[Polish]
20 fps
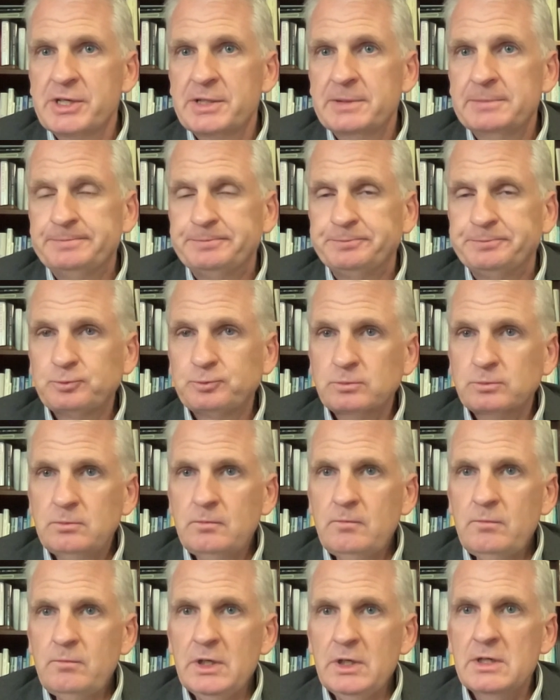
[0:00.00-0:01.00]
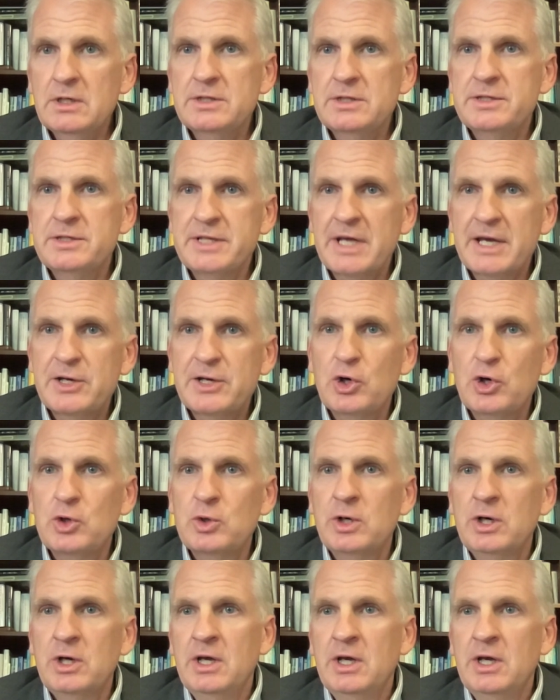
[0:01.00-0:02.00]
dotyczy
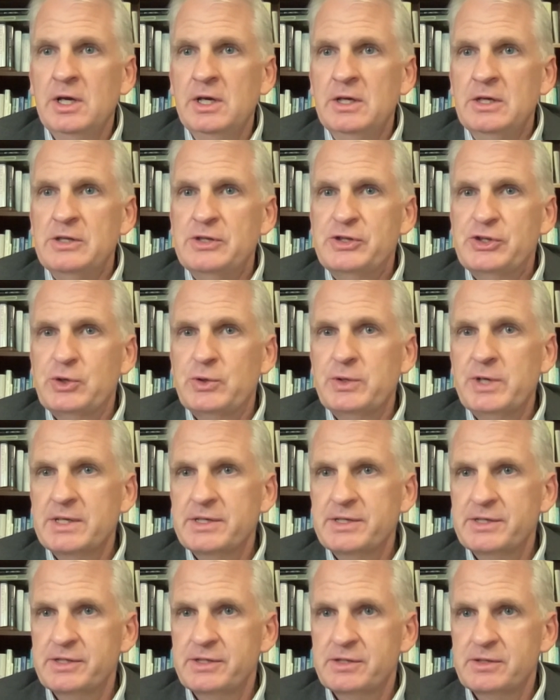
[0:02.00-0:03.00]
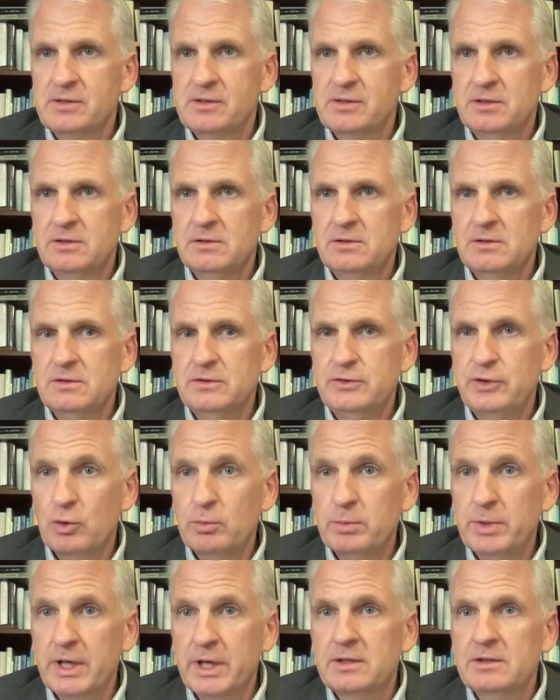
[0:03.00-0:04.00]
tego, co jest
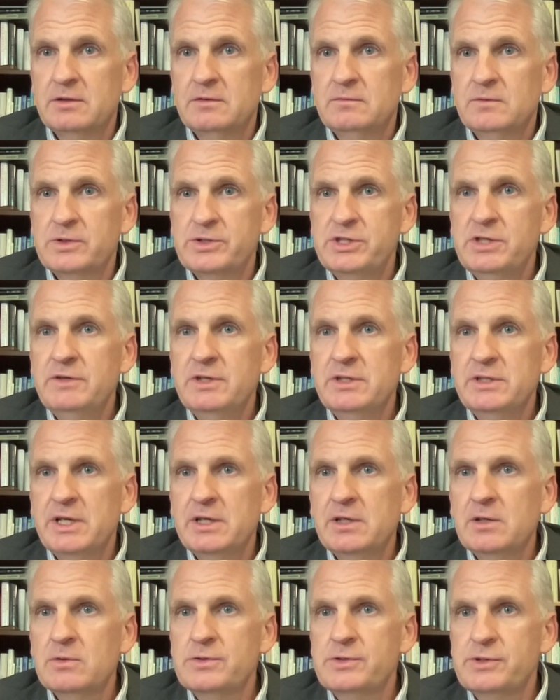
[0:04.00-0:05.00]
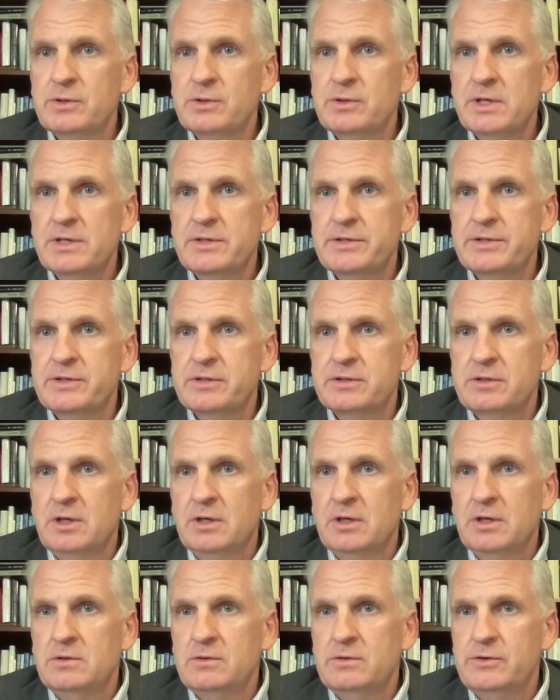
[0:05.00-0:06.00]
dobre. Właściwie tego, co
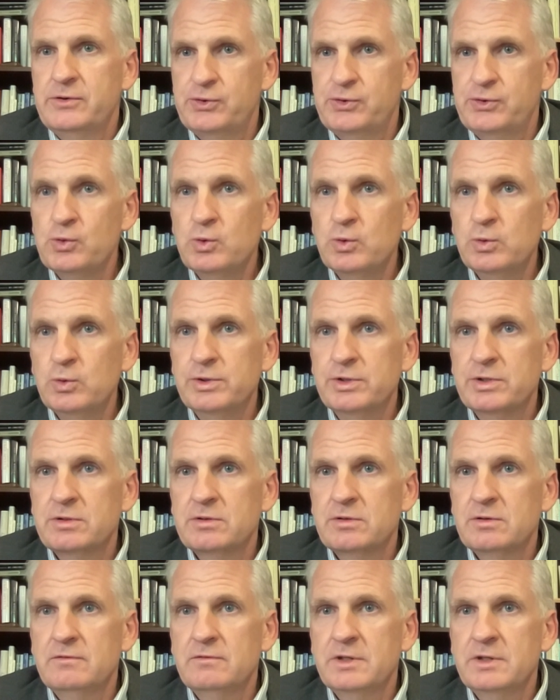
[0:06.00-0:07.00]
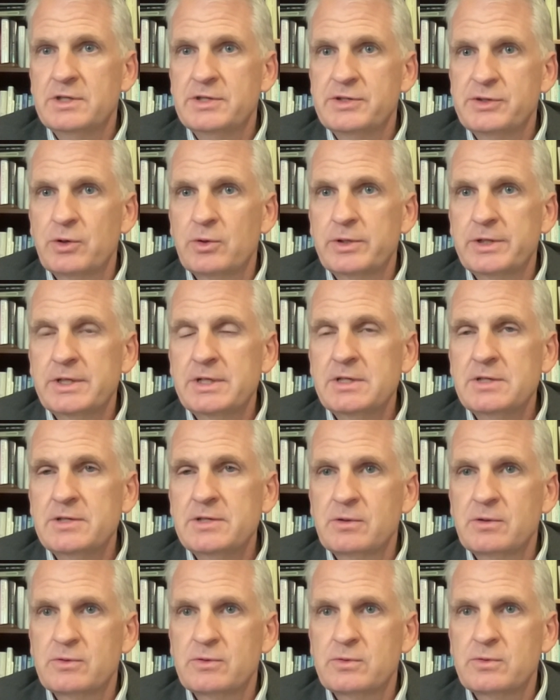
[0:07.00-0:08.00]
jest cud w
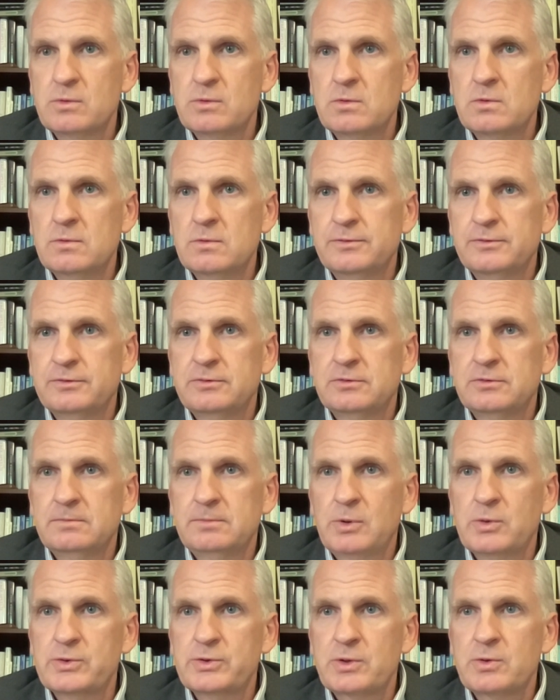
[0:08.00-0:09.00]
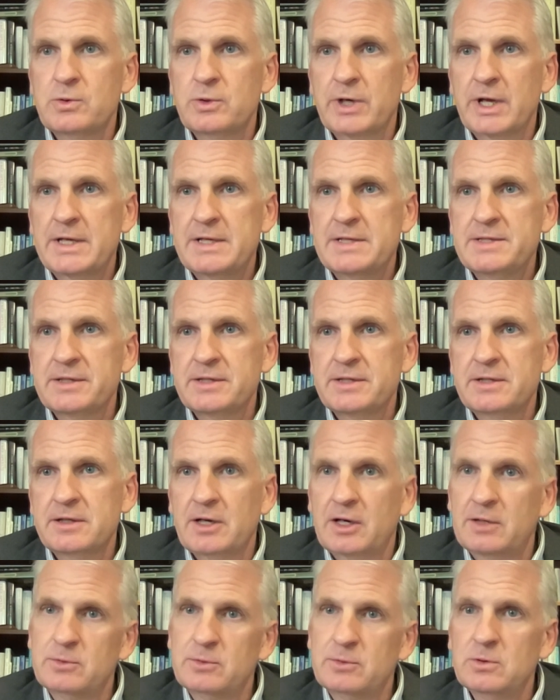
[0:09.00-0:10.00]
historii stosunków
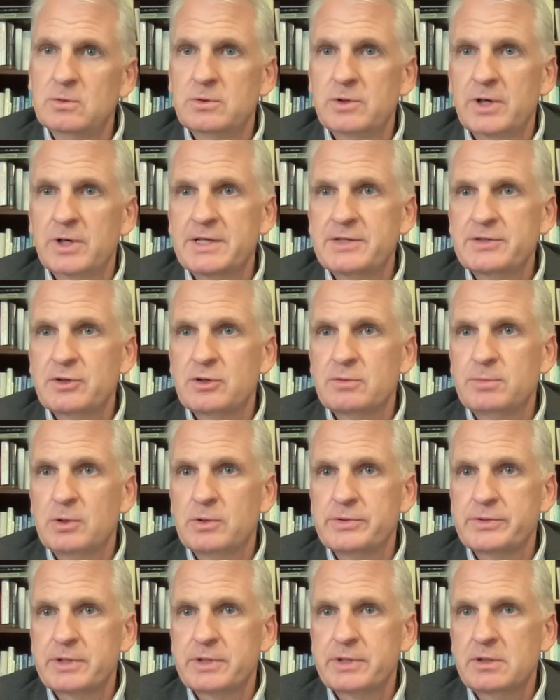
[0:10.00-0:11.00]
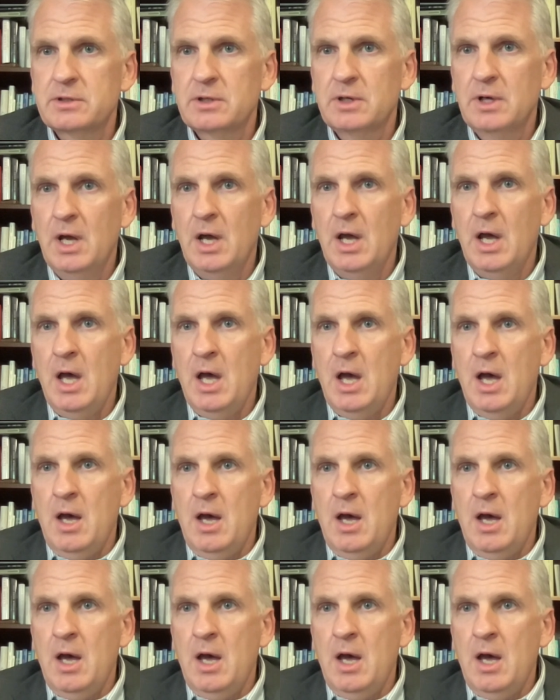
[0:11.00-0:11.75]
polsko-ukraińskich albo ukraińsko-polskich.